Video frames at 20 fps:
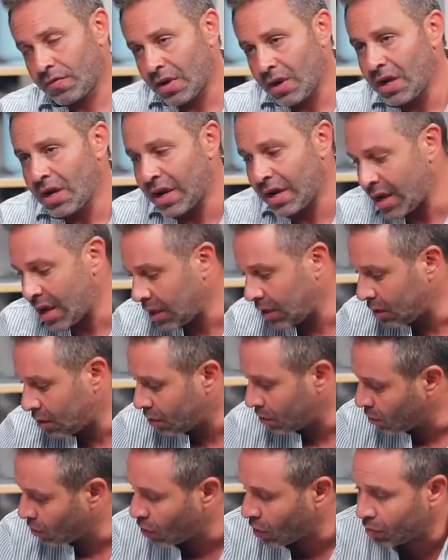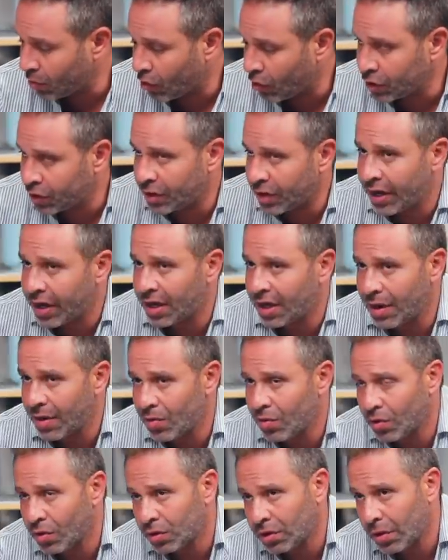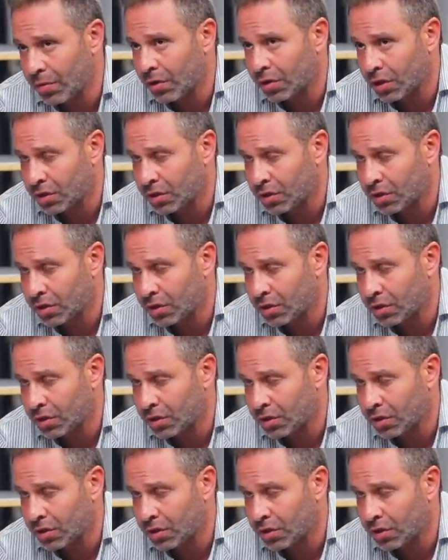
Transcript: لا يعني وان سايد جيم وقدامك